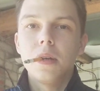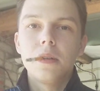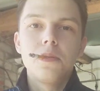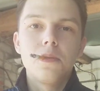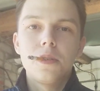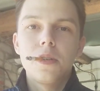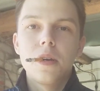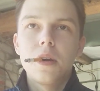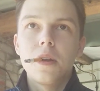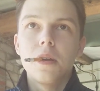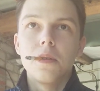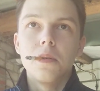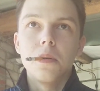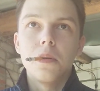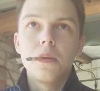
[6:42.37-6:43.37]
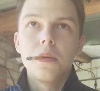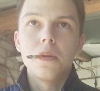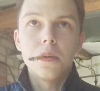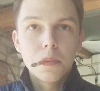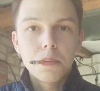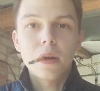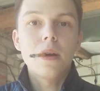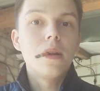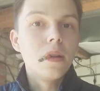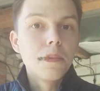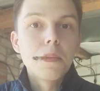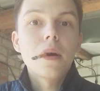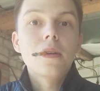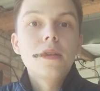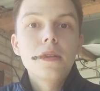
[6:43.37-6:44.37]
данную сигарету? Правильно,
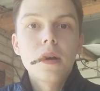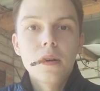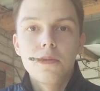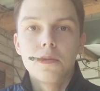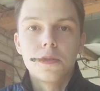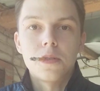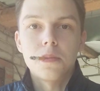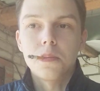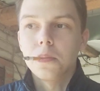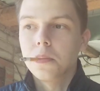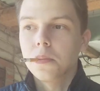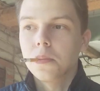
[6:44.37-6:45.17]
пахнет кокосом.